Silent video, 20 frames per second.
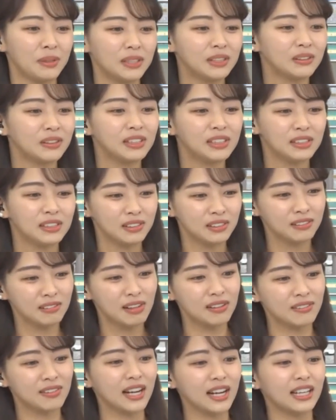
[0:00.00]
まあ、それそれ
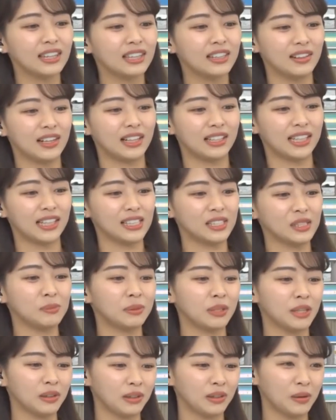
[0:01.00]
は分かってるから大丈
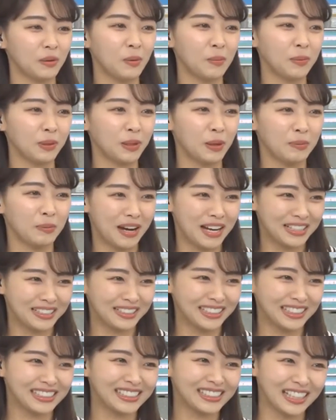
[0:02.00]
夫だよってコメントもあ
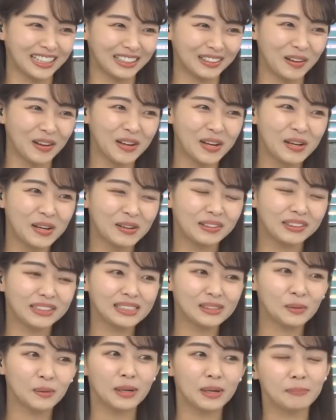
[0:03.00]
るんですけど
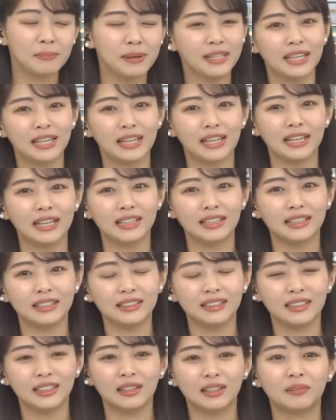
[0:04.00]
私これまで
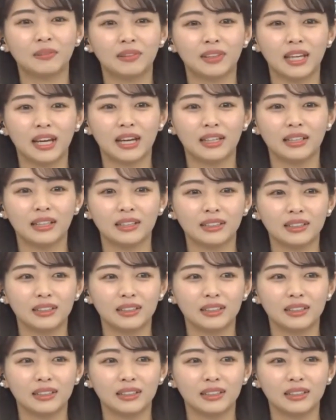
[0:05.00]
結構ね